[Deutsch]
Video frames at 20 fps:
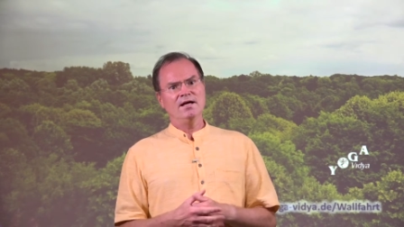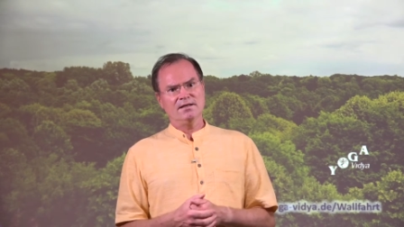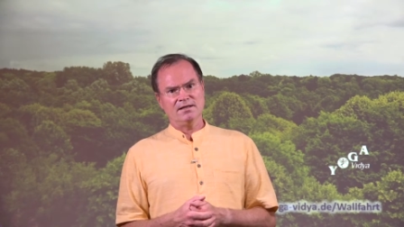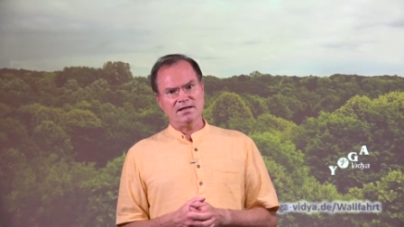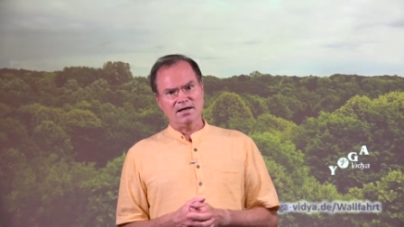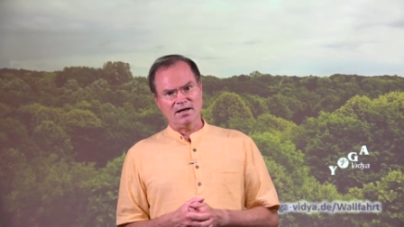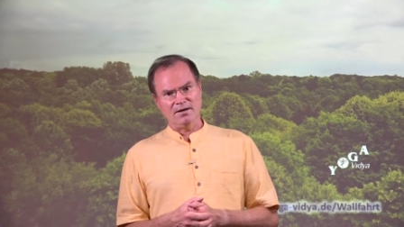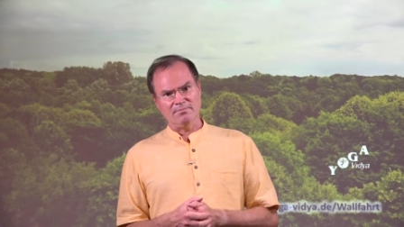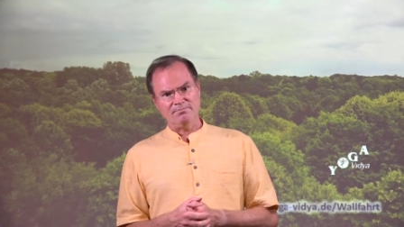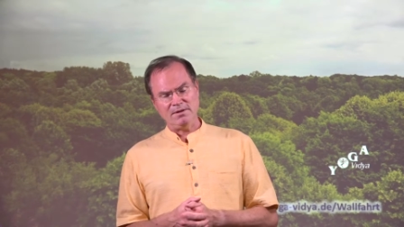
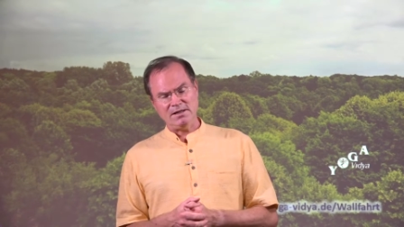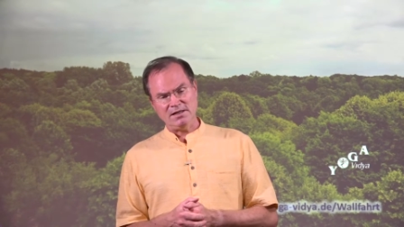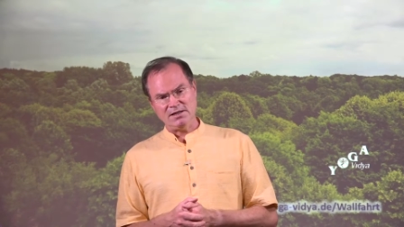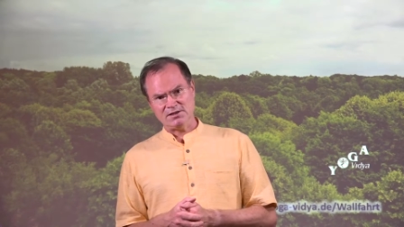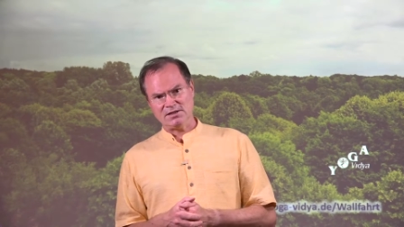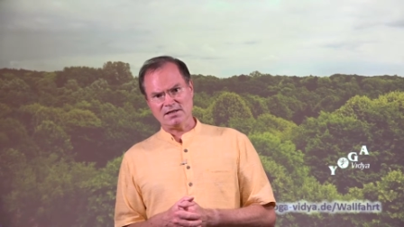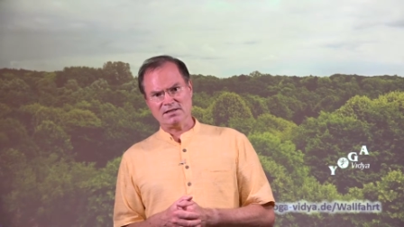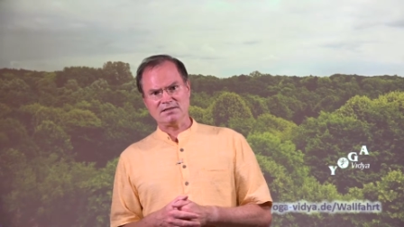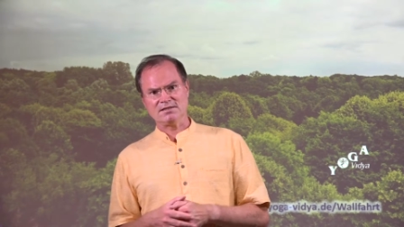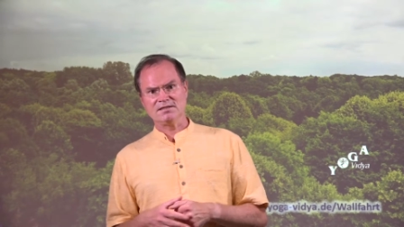Da bin
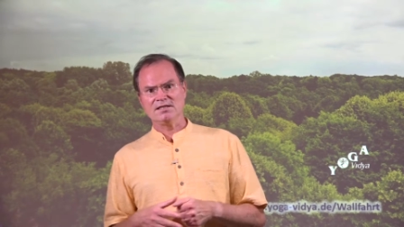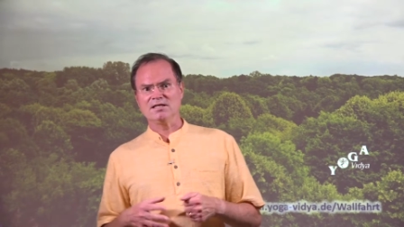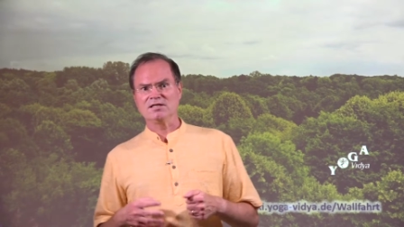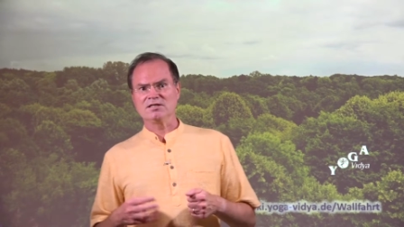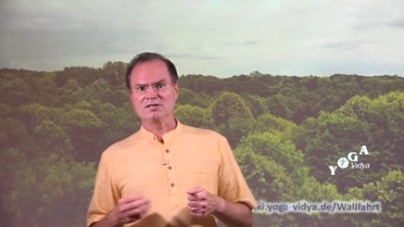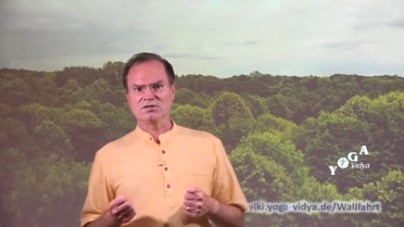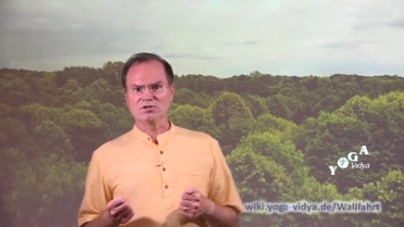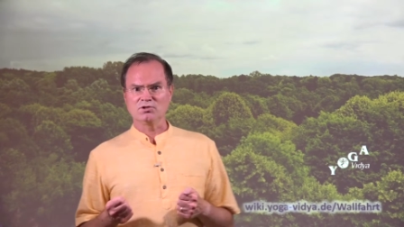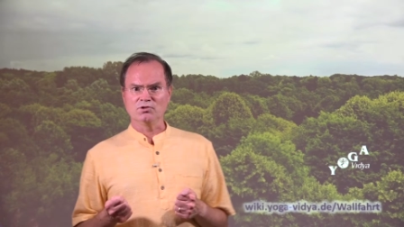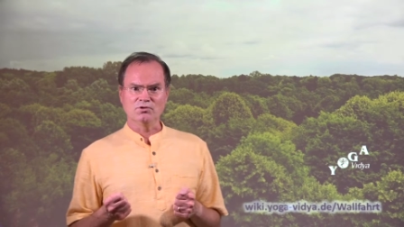ich jetzt
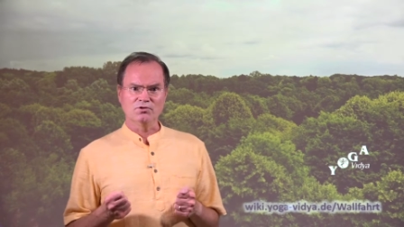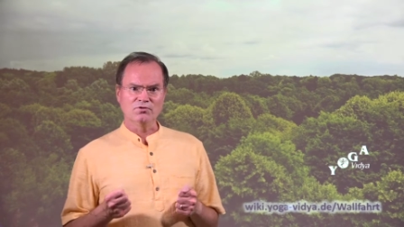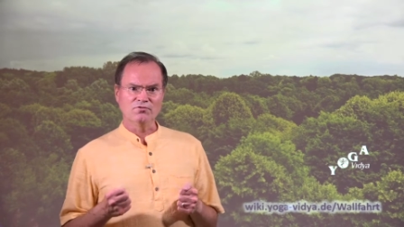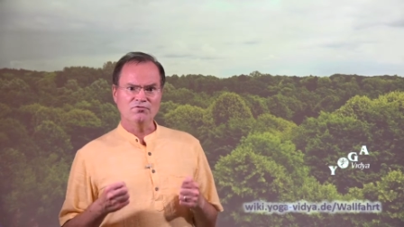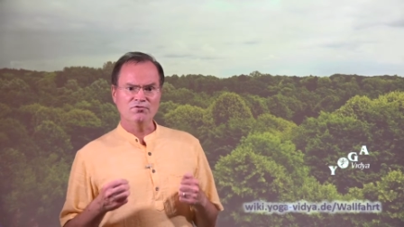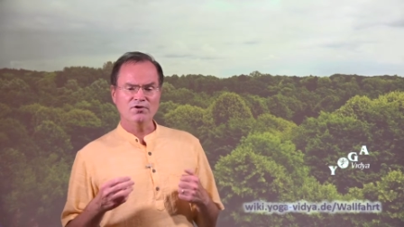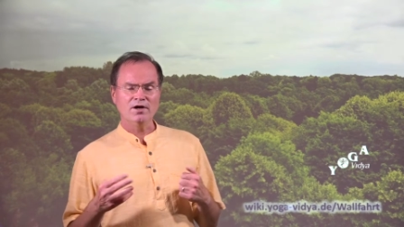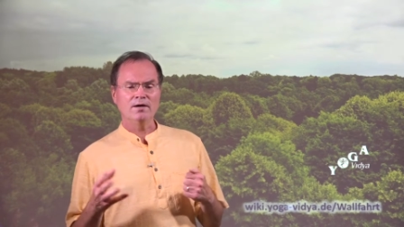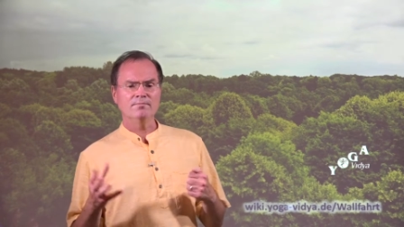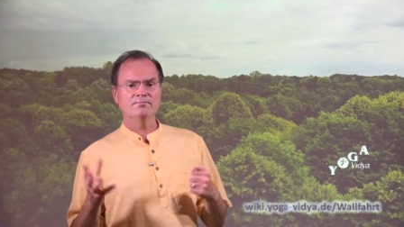nicht so
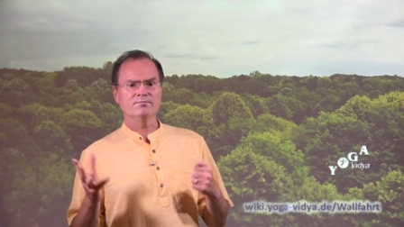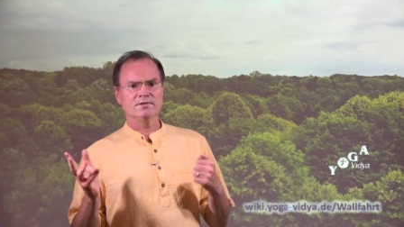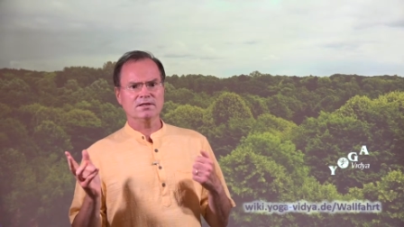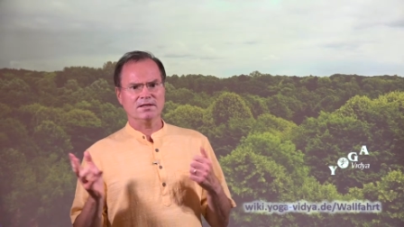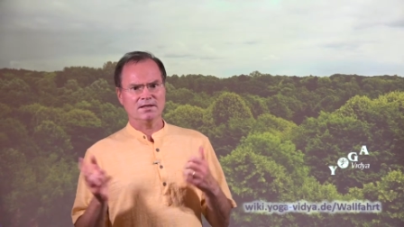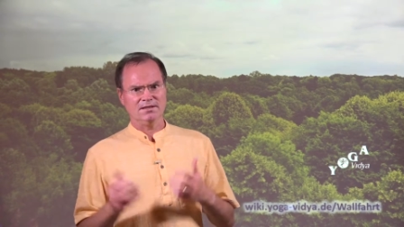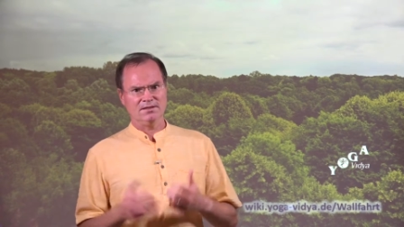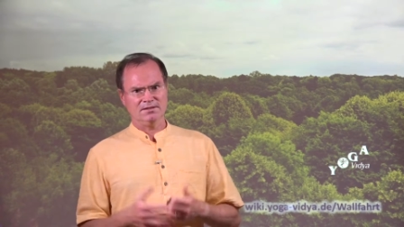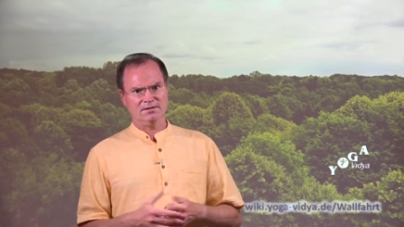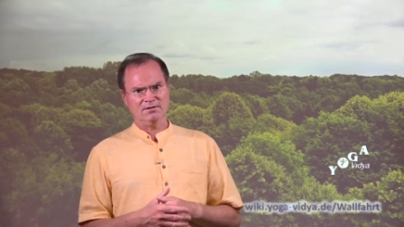firm
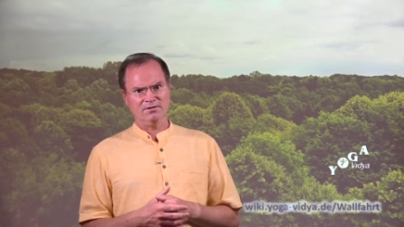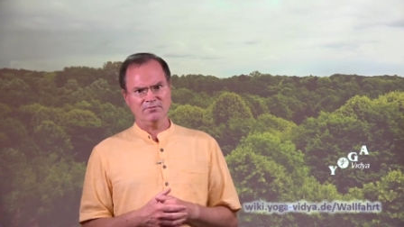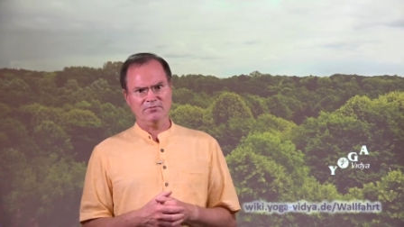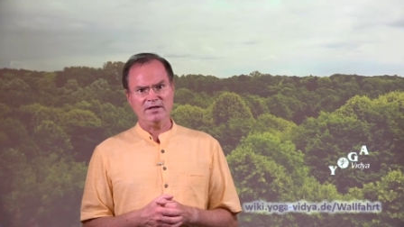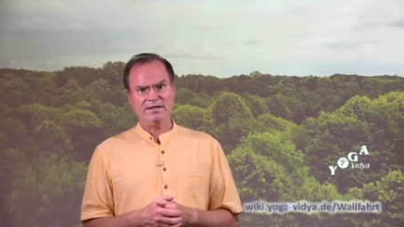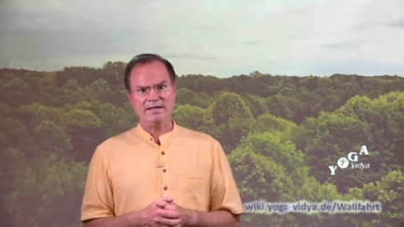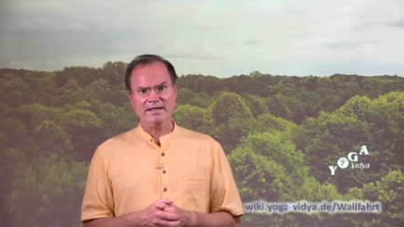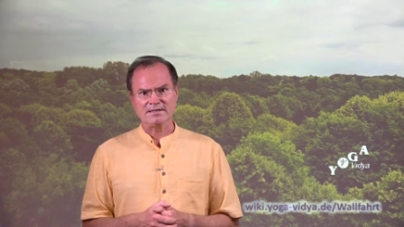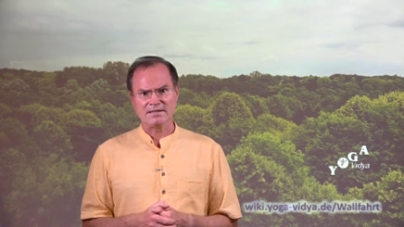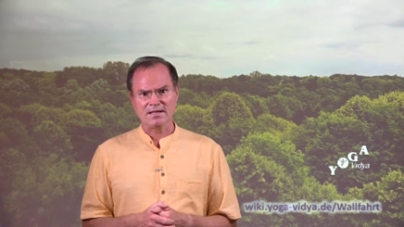drin und
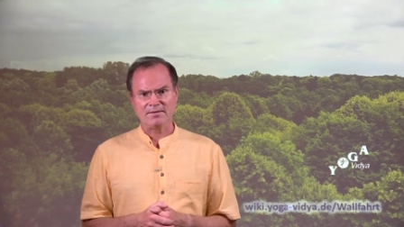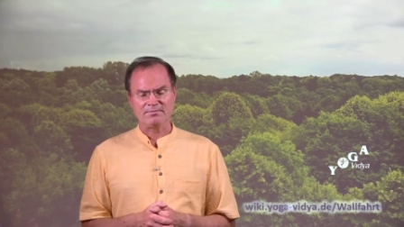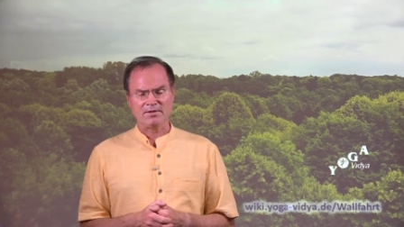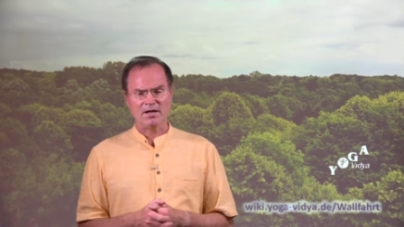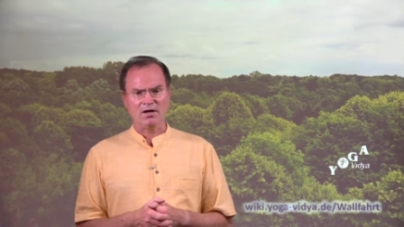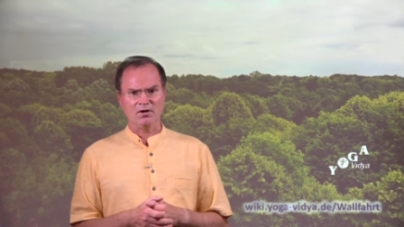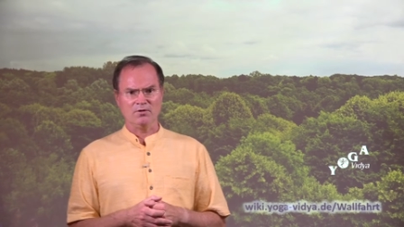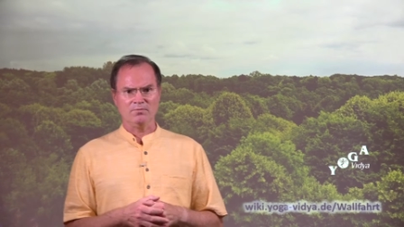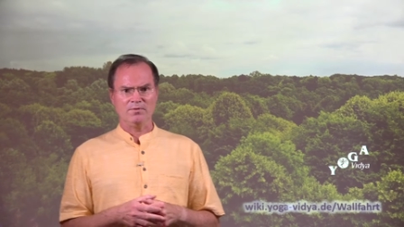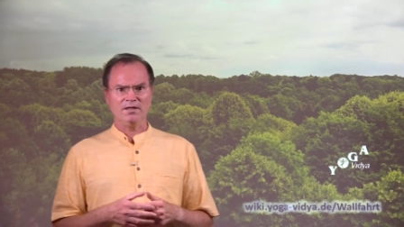will deshalb
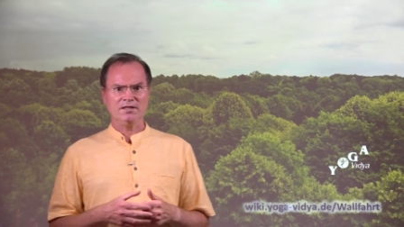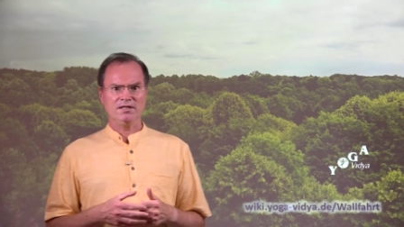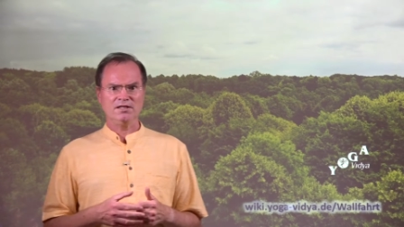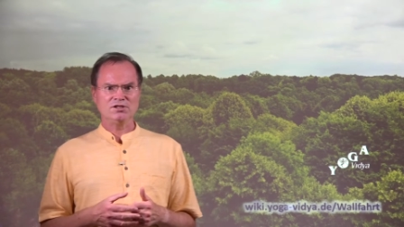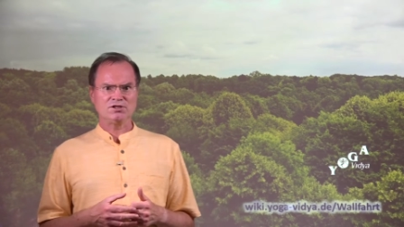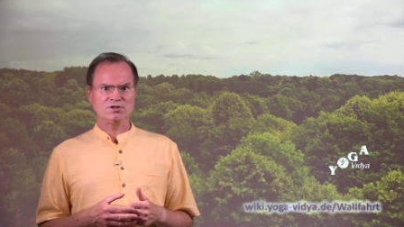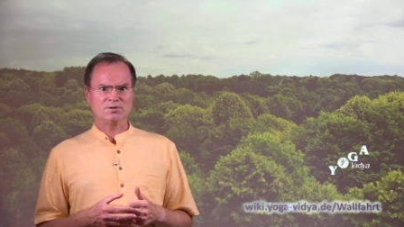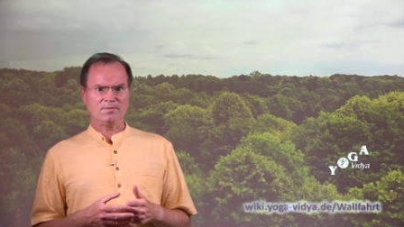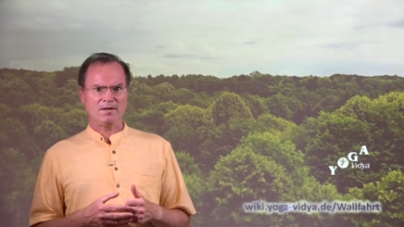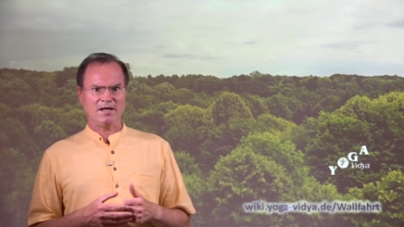darüber
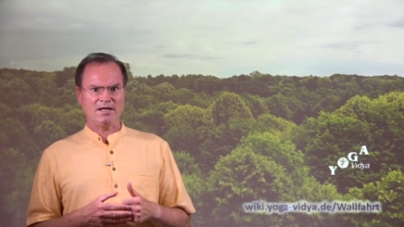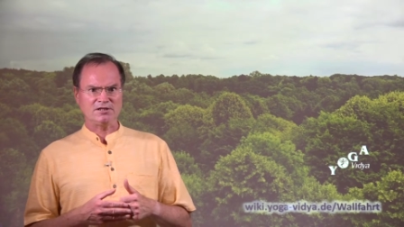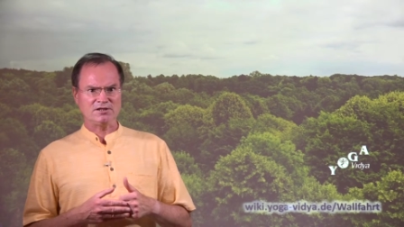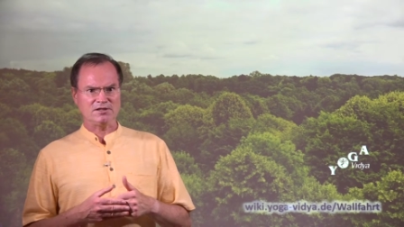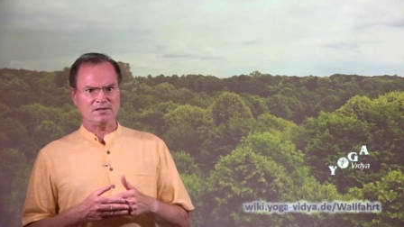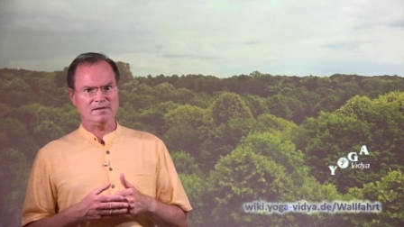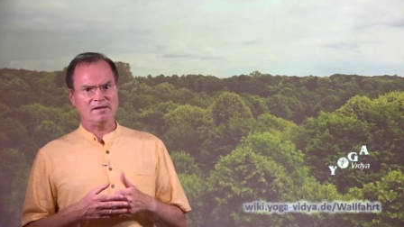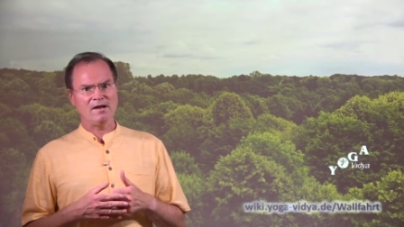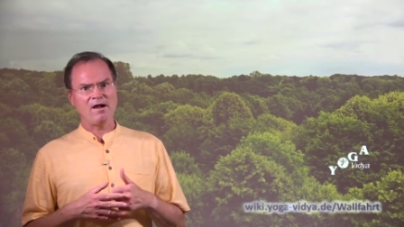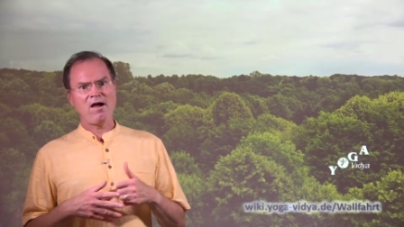nicht
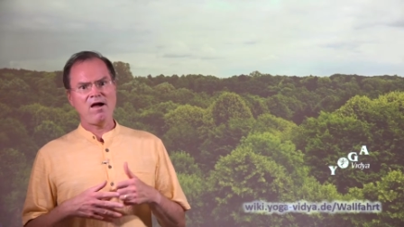sprechen.